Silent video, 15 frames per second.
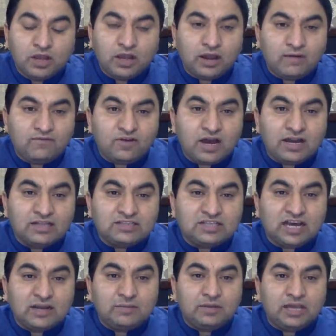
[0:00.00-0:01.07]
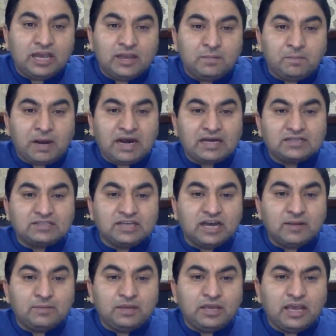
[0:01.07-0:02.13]
अफगानिस्तान भी गए
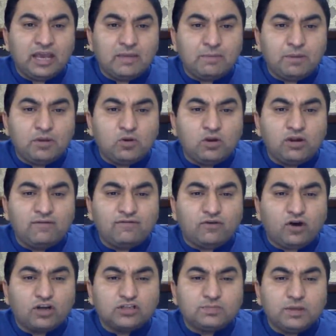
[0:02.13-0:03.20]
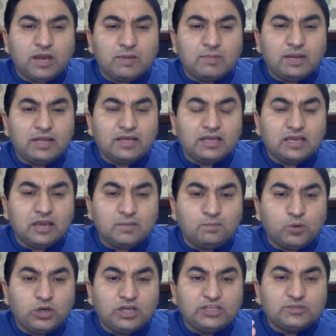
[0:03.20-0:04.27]
पाकिस्तान भी गए फिर उन्होंने फौज पे हमले किए
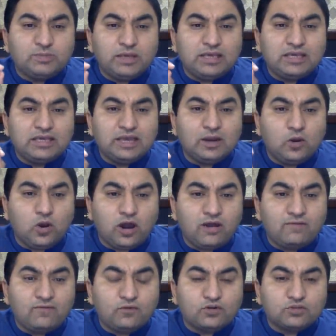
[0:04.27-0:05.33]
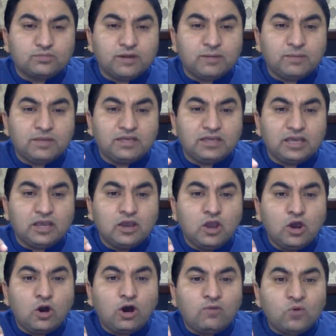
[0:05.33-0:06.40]
पुलिस पे किए लॉ इन्फोर्समेंट पे किए
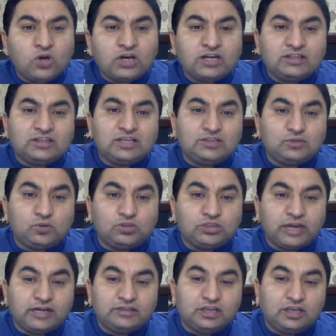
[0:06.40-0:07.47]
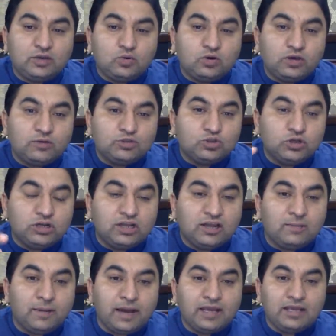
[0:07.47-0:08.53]
और वो करते ही सुइसाइड थे क्योंकि जो इनके
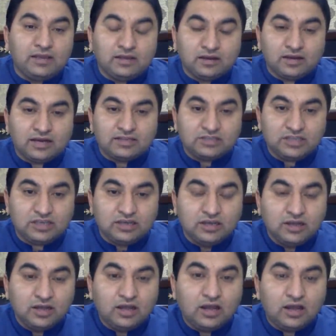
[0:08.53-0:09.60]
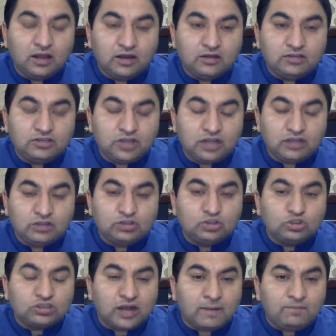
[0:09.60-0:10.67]
भाई गाजी जो
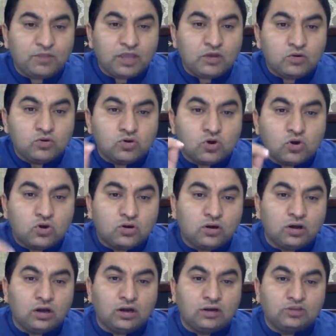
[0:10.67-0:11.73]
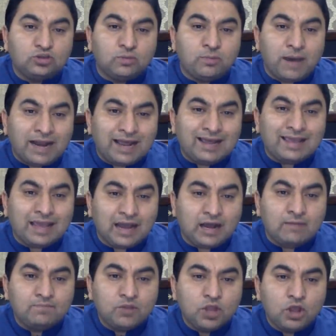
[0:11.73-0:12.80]
साहब थे उनको जो मारा गया
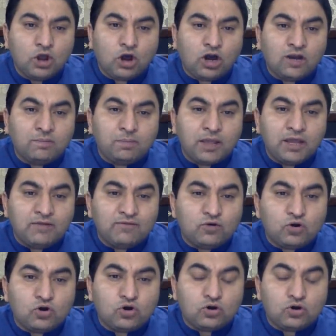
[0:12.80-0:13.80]
और फिर वो